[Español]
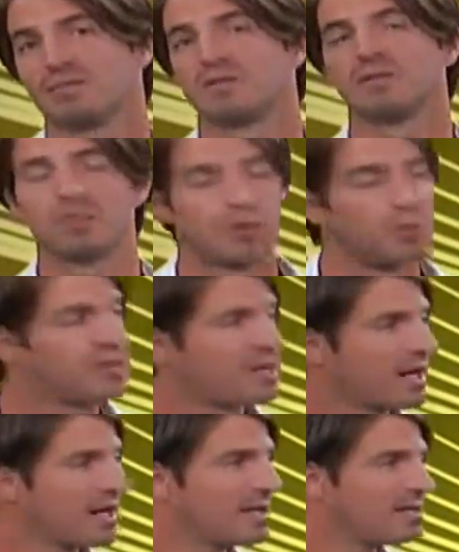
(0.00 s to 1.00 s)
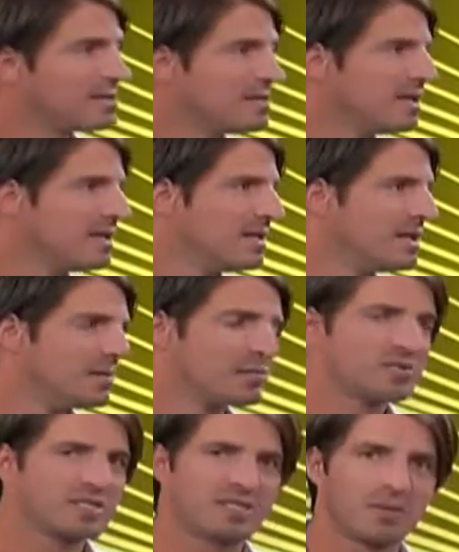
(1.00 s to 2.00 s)
pues, es prometerles
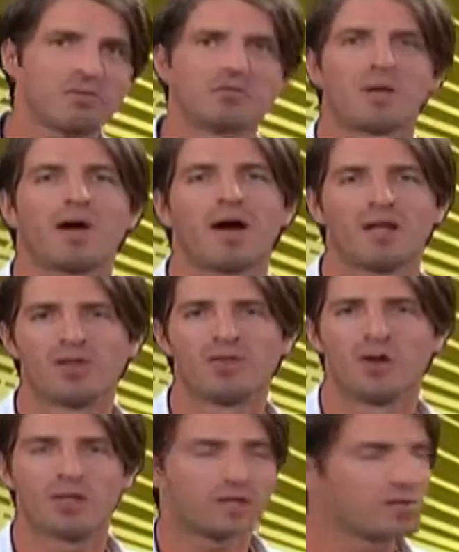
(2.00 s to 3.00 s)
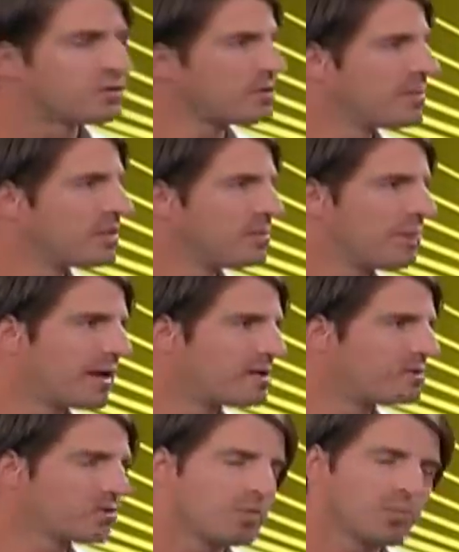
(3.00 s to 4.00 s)
pues que estamos trabajando fuerte justamente
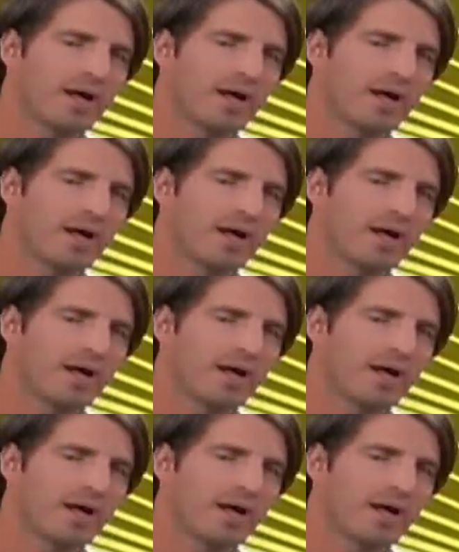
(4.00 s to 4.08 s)
para eso, ¿no?